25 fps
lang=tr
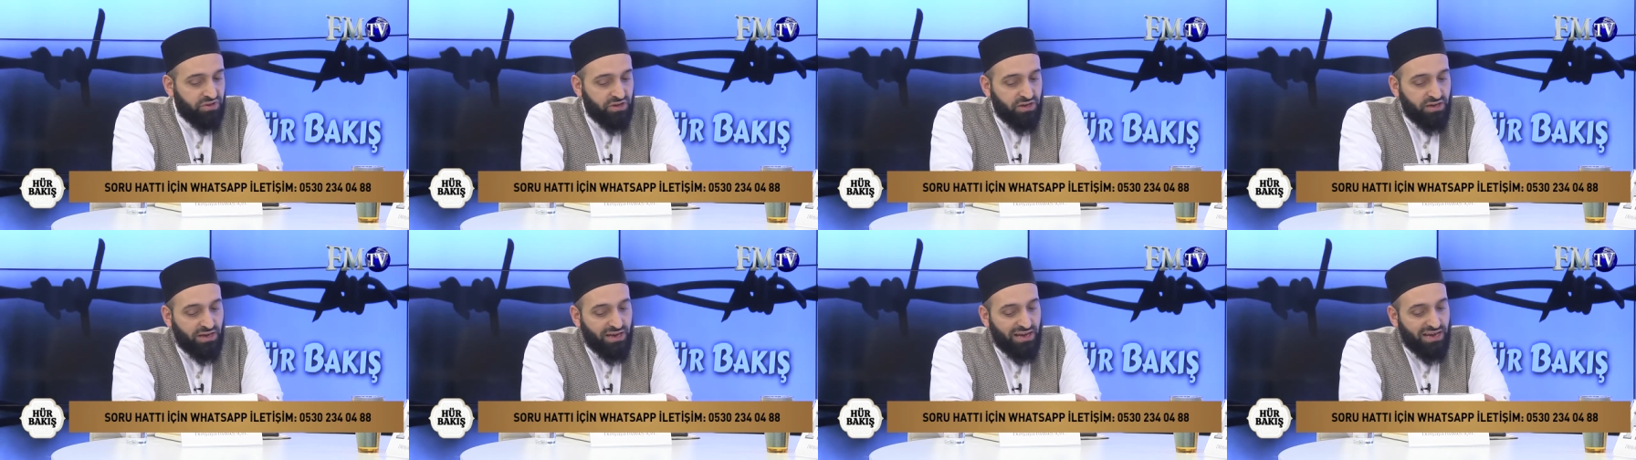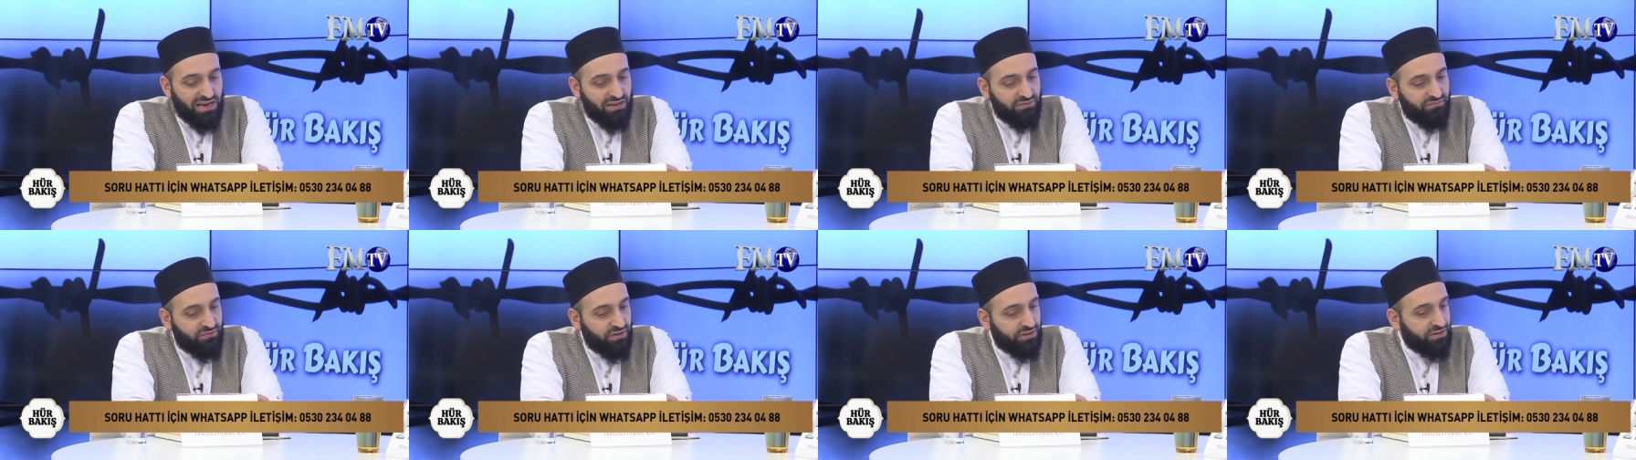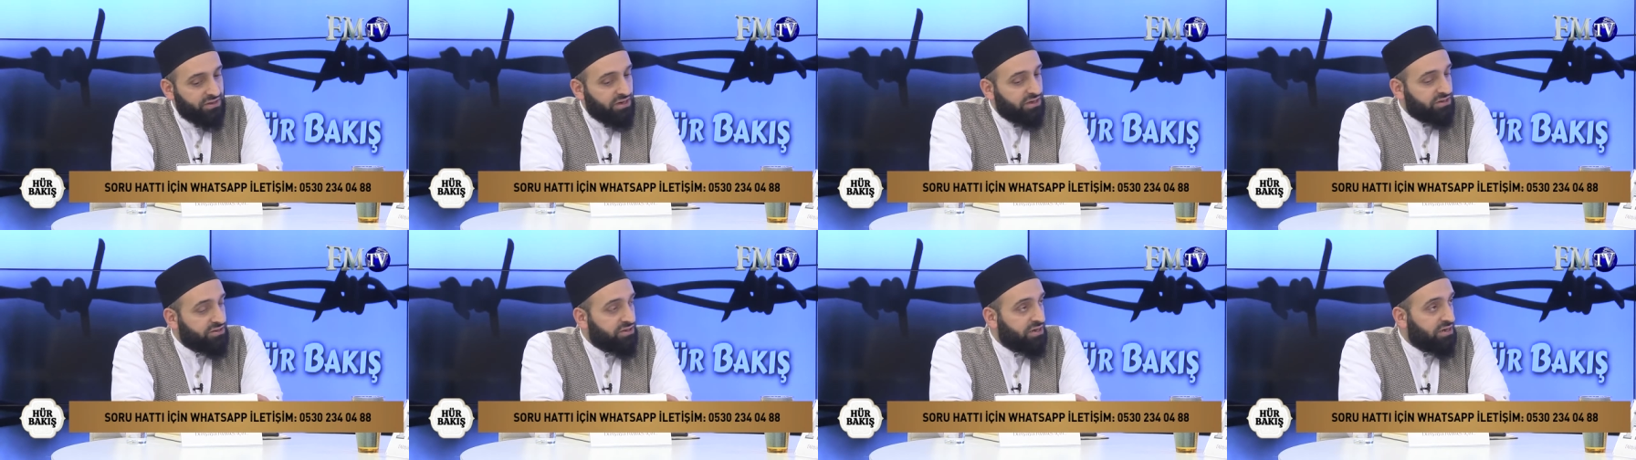en
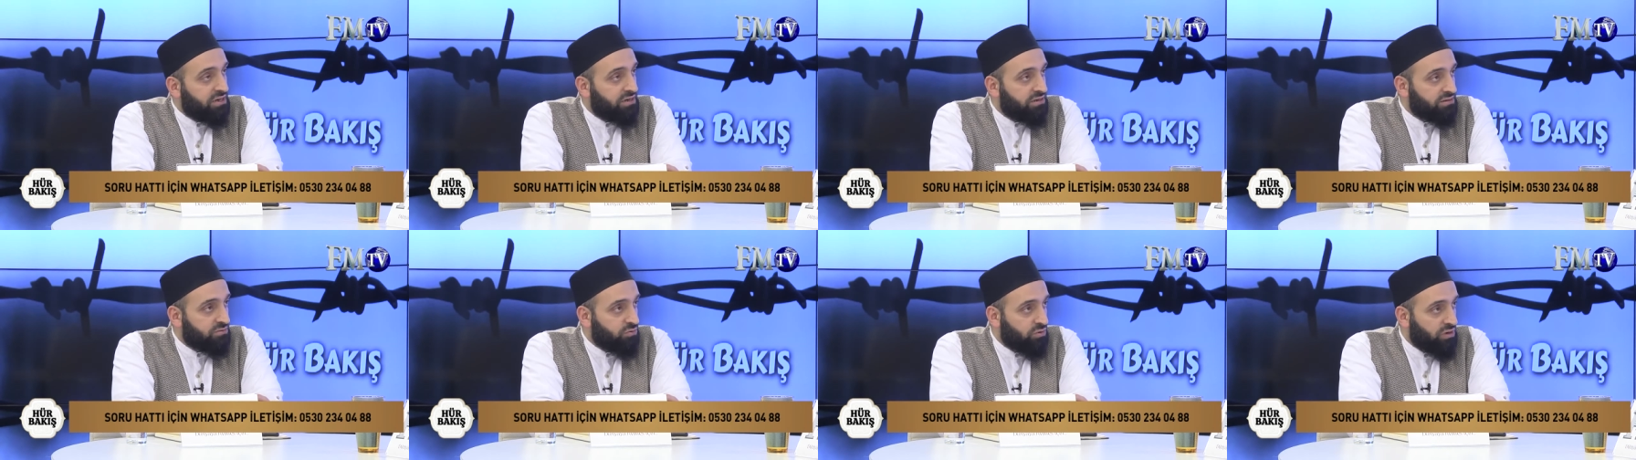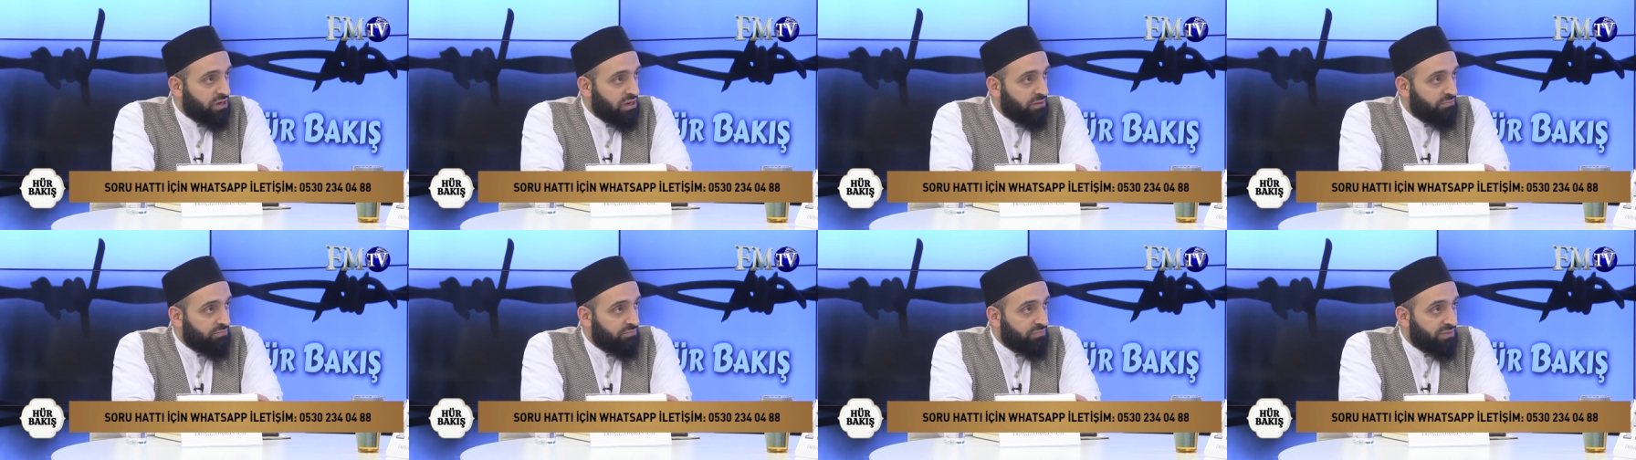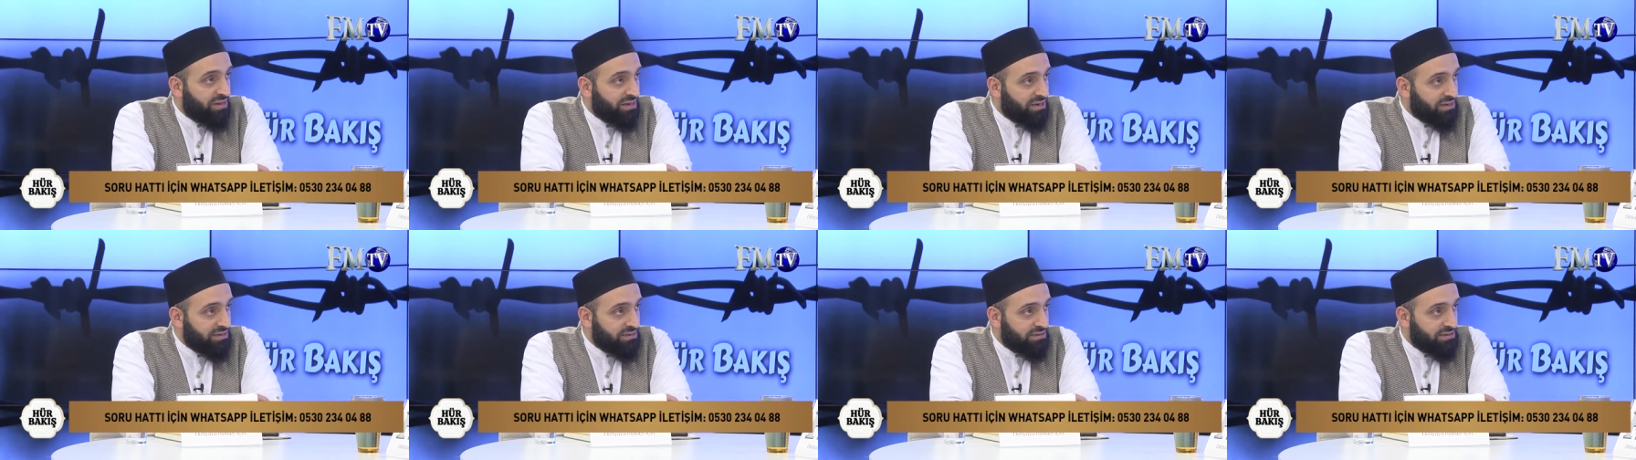fedakar dönem
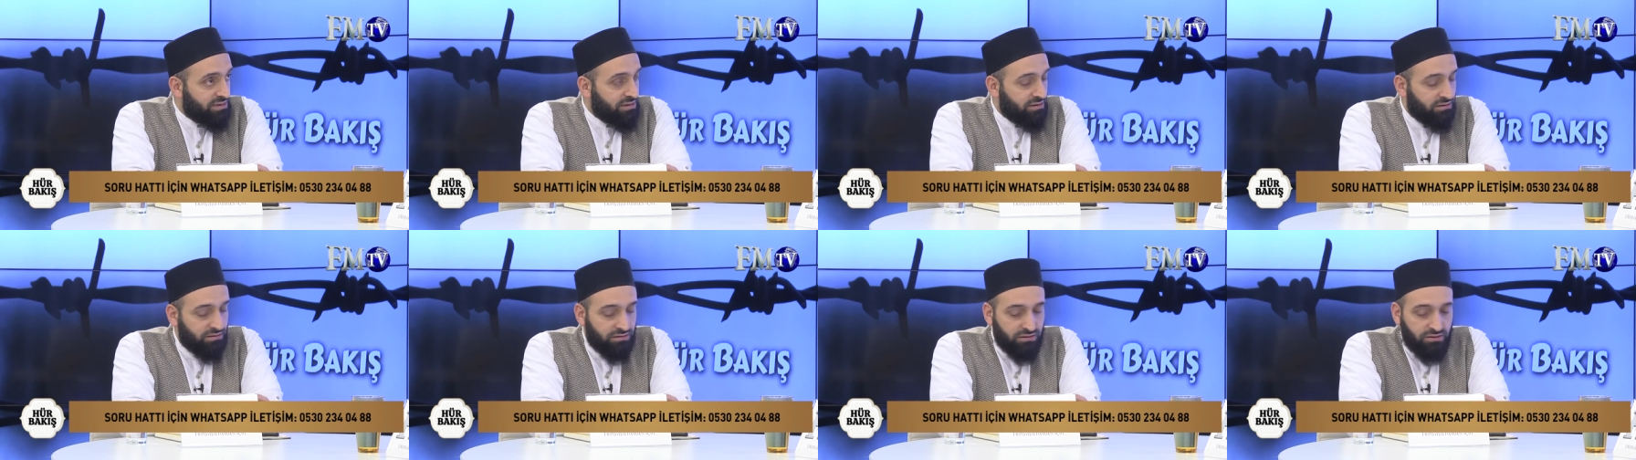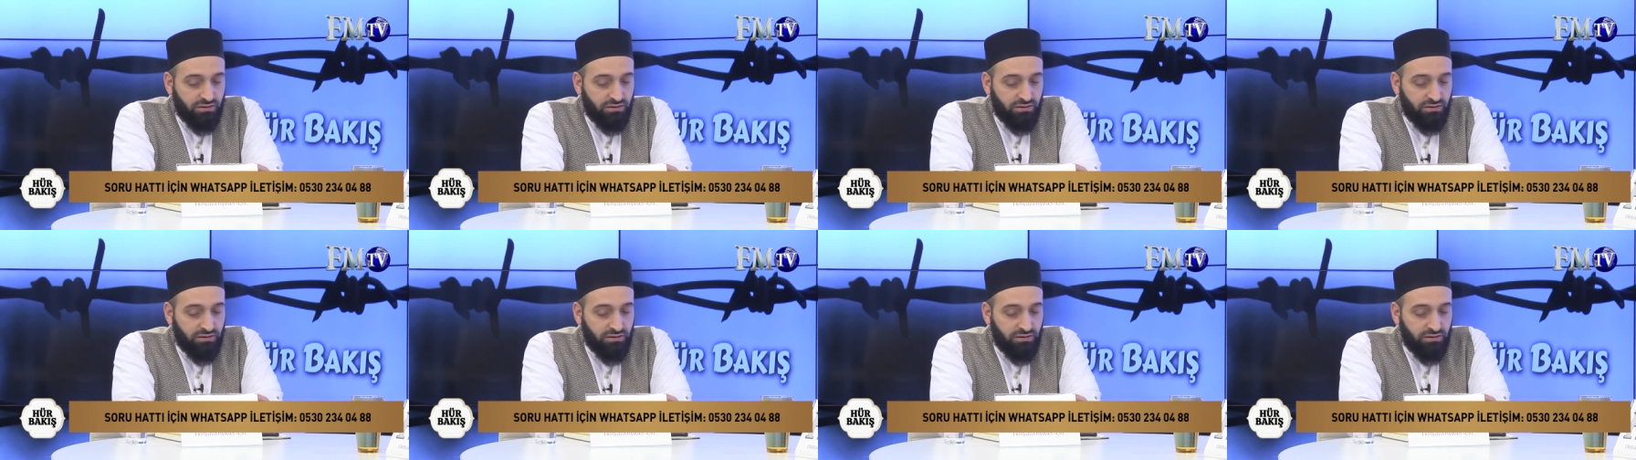neresi